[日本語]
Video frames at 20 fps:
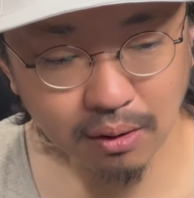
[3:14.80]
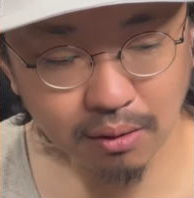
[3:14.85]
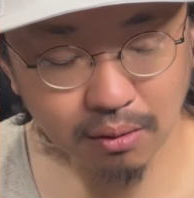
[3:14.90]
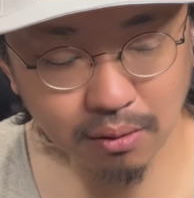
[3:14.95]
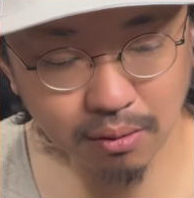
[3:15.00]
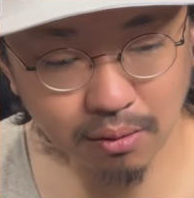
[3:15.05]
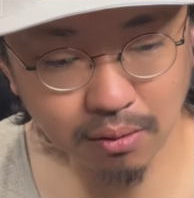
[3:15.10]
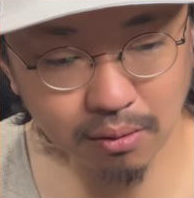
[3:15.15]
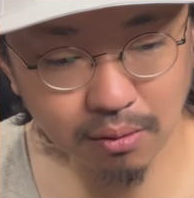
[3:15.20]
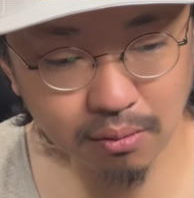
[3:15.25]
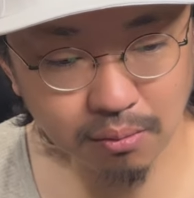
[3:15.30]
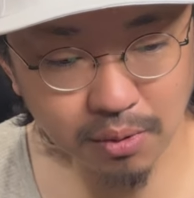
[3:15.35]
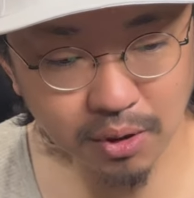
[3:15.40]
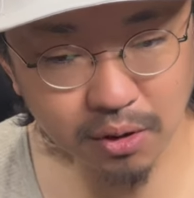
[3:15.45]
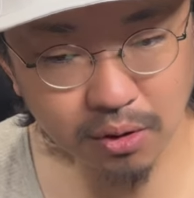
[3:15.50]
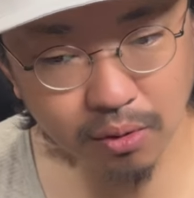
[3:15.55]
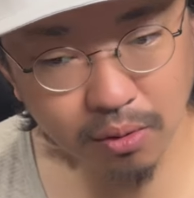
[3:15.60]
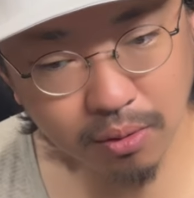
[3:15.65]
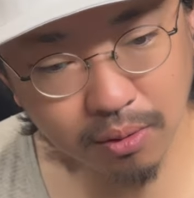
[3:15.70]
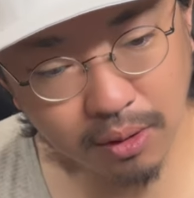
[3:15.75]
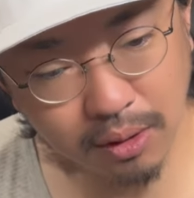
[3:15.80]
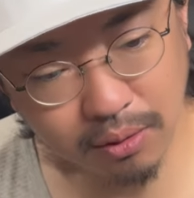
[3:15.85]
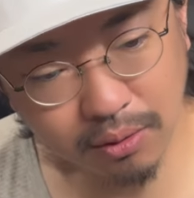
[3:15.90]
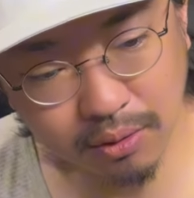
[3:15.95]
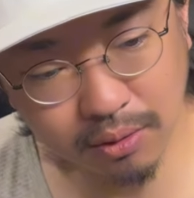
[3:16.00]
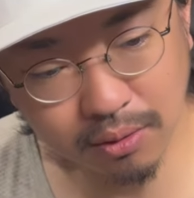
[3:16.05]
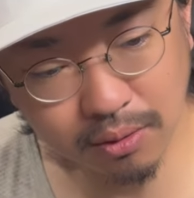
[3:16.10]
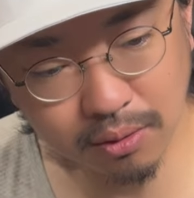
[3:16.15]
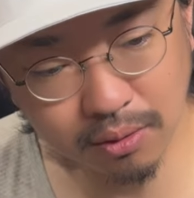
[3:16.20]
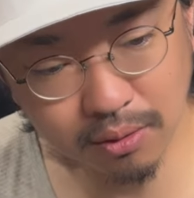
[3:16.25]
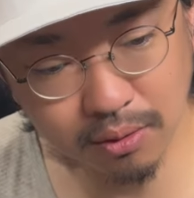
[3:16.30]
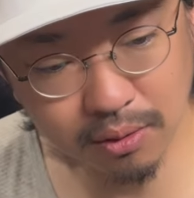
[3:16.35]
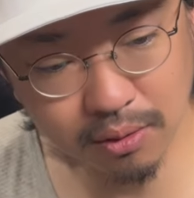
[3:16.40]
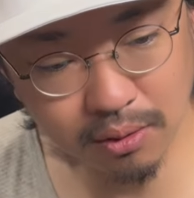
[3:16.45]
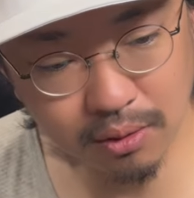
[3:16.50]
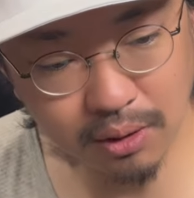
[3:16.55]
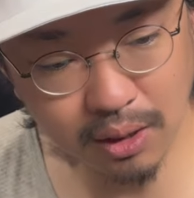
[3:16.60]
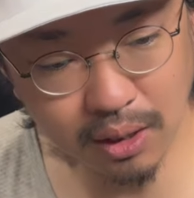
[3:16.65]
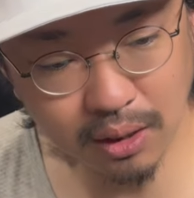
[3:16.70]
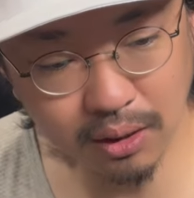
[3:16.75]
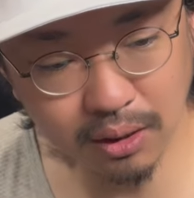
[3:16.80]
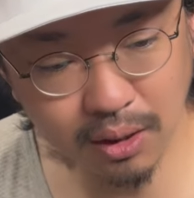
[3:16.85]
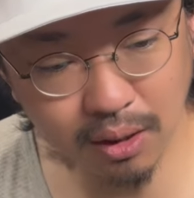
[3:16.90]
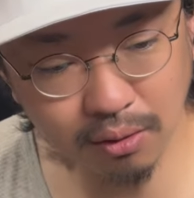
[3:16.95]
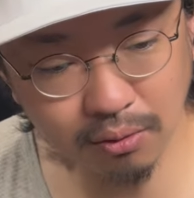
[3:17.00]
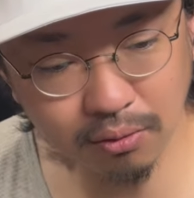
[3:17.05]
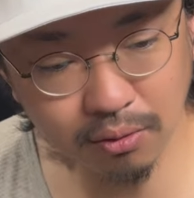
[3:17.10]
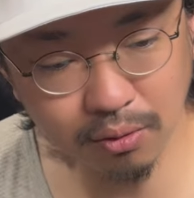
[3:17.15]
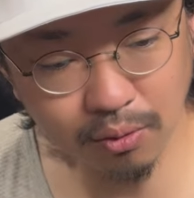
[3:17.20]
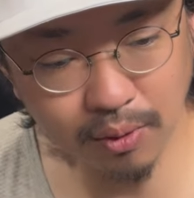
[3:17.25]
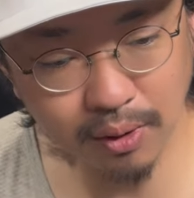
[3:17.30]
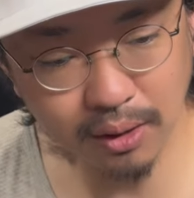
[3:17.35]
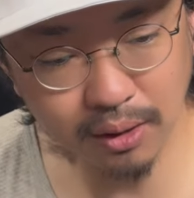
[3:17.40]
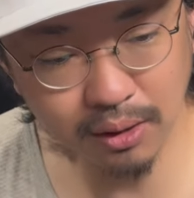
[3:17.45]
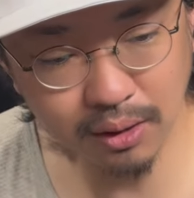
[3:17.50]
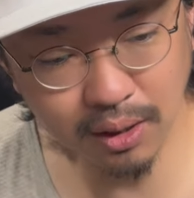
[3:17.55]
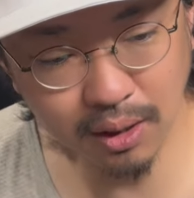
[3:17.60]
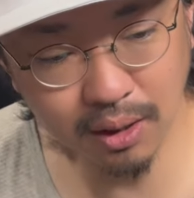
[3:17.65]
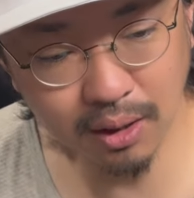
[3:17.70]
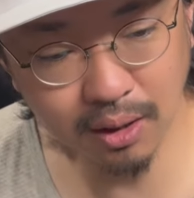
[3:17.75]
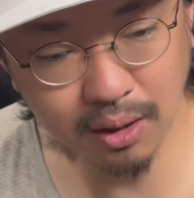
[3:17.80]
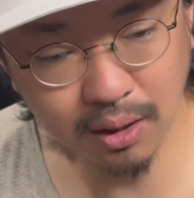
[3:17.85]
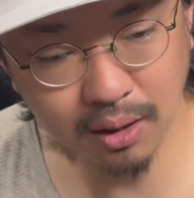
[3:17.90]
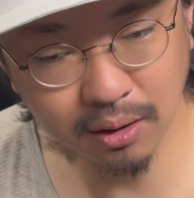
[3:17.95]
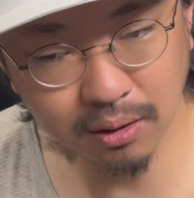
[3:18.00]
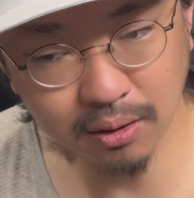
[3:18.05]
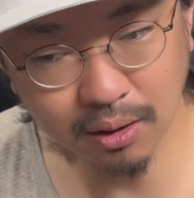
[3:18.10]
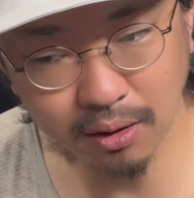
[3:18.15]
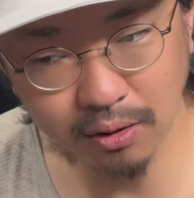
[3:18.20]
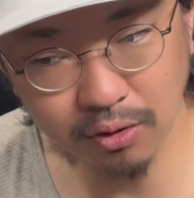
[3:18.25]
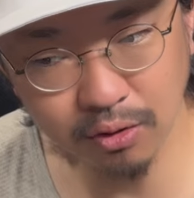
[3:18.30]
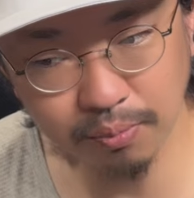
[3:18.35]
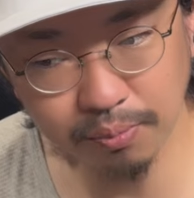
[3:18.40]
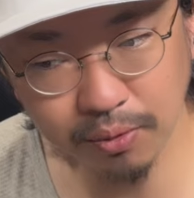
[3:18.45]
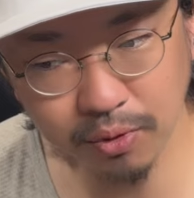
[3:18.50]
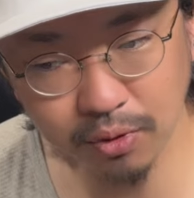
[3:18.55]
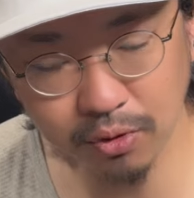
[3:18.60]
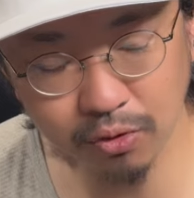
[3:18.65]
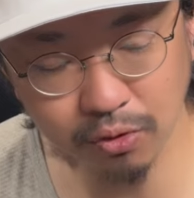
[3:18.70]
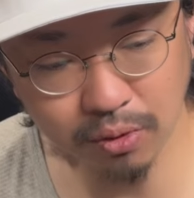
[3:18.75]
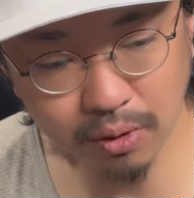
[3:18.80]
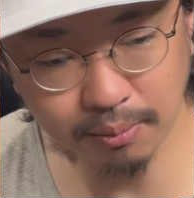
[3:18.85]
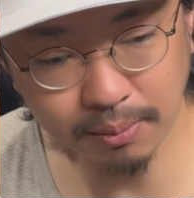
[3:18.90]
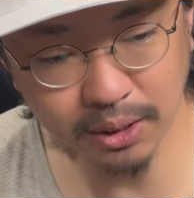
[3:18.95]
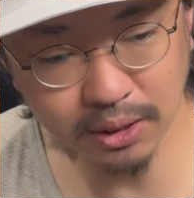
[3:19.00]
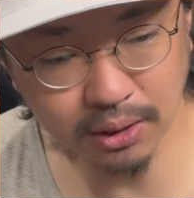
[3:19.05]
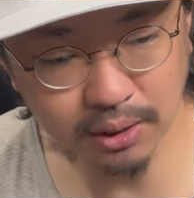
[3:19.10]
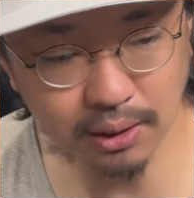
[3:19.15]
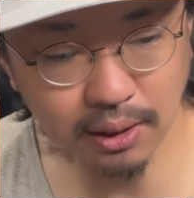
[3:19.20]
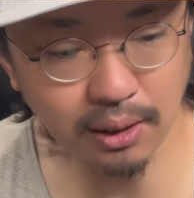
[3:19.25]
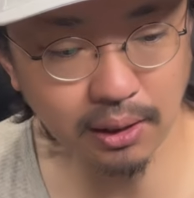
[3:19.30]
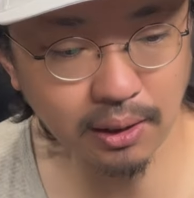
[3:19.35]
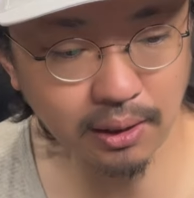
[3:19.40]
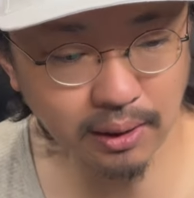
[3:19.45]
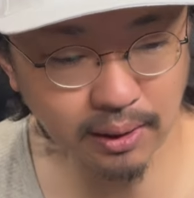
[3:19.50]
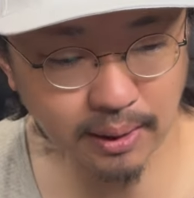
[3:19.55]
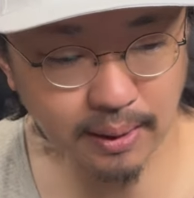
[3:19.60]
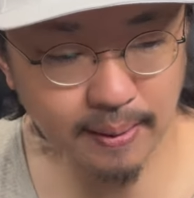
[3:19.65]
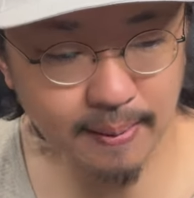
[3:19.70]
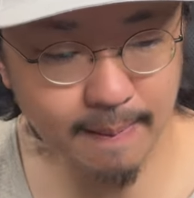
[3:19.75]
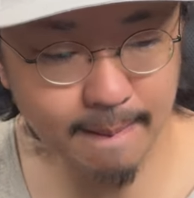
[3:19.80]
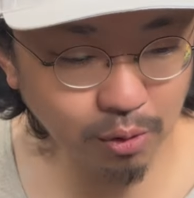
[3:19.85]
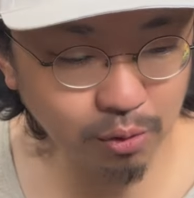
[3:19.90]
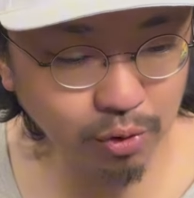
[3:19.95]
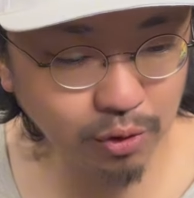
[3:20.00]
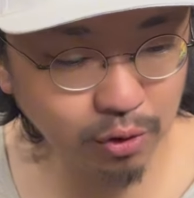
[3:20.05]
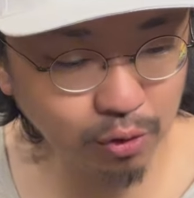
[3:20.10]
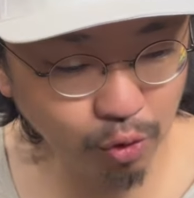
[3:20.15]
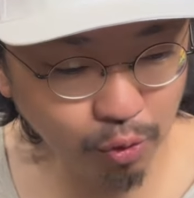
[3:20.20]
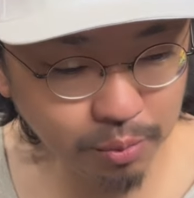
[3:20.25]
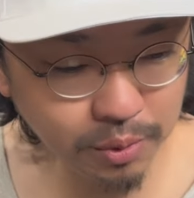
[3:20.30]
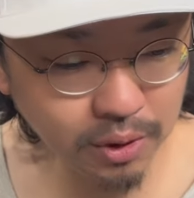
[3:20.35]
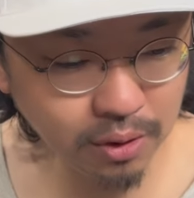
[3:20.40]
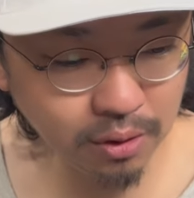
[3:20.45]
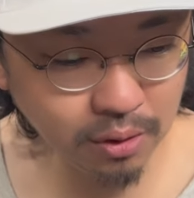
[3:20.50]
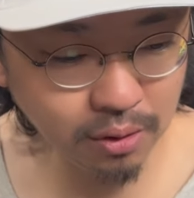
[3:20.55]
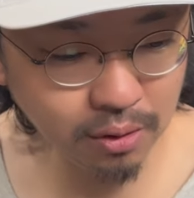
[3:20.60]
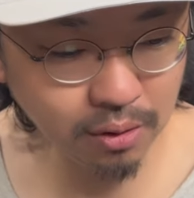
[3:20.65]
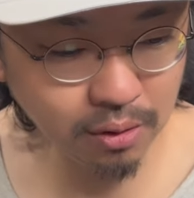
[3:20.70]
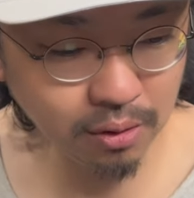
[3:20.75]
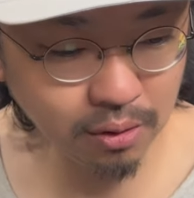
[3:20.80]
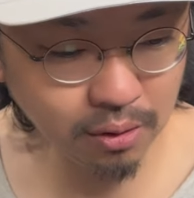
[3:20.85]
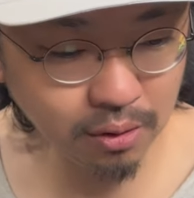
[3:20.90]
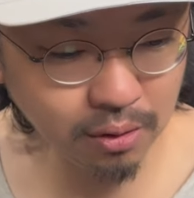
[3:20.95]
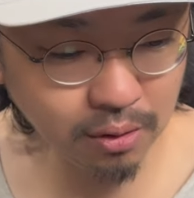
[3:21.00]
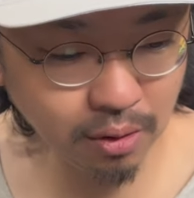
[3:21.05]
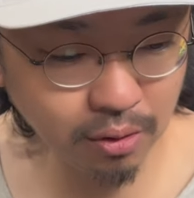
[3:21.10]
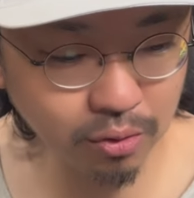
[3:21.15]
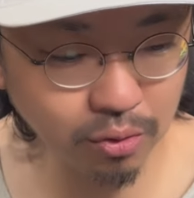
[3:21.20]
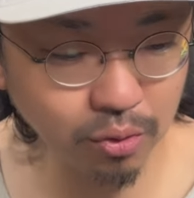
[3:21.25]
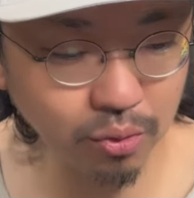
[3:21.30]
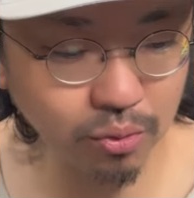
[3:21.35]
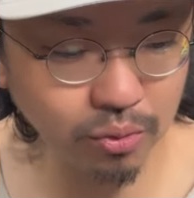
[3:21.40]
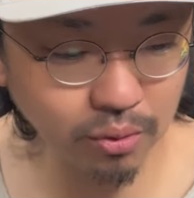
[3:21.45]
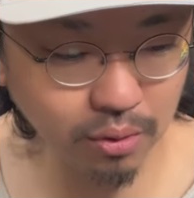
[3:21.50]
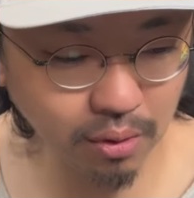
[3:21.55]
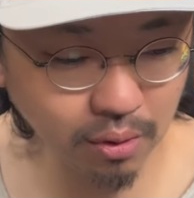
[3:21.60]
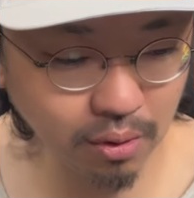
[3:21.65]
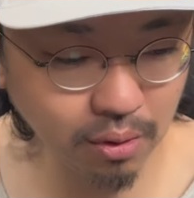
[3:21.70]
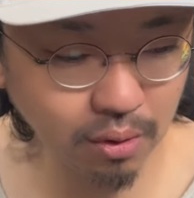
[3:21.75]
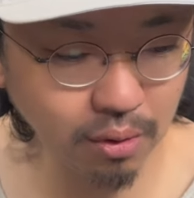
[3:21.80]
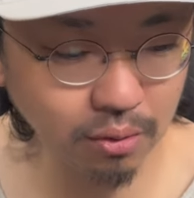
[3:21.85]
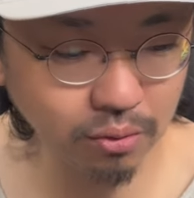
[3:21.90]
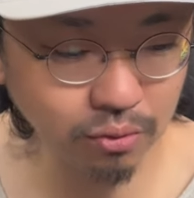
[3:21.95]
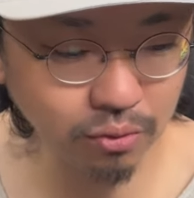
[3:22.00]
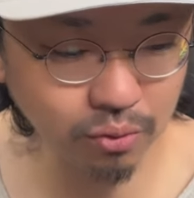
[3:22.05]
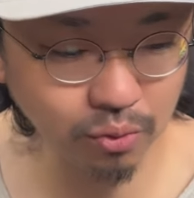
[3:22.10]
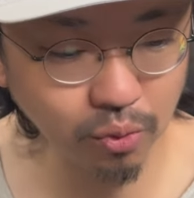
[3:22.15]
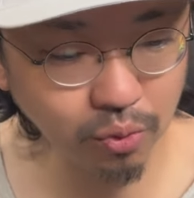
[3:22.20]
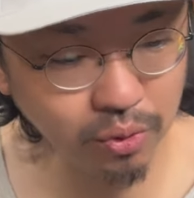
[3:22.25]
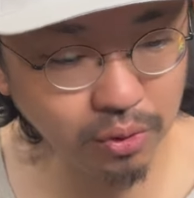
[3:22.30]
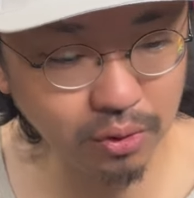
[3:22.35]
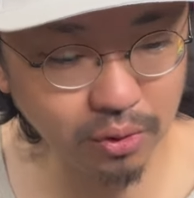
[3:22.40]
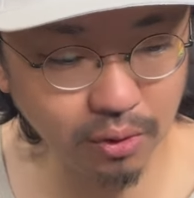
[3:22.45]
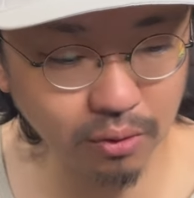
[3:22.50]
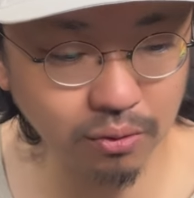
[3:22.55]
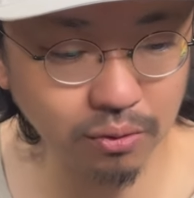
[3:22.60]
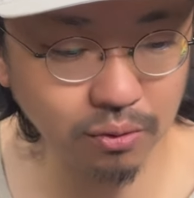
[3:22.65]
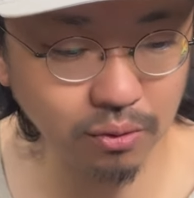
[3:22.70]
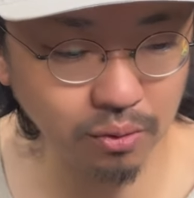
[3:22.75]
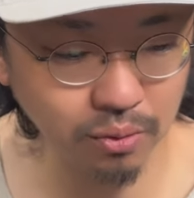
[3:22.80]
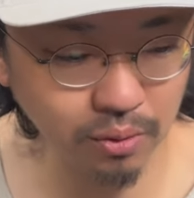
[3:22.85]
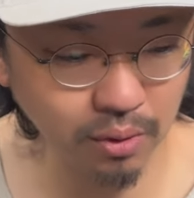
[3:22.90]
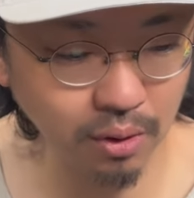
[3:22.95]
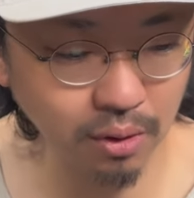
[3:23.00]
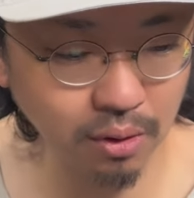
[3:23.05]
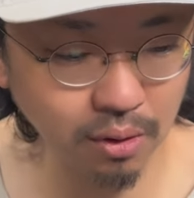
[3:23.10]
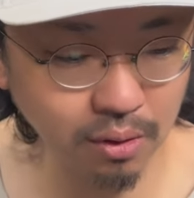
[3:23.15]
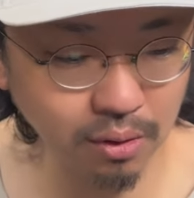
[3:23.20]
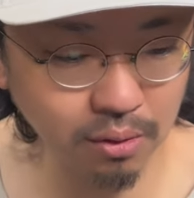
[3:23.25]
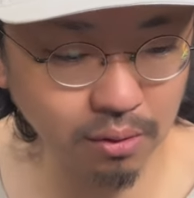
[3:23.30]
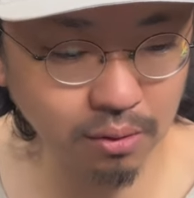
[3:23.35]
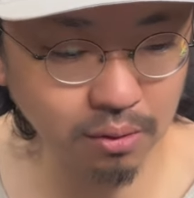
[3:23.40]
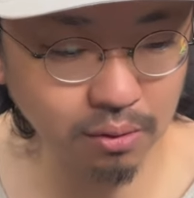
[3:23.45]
うんまあ、行列できてるとはいえ30分以上は待たないかな口コミでしょうねすごいですよね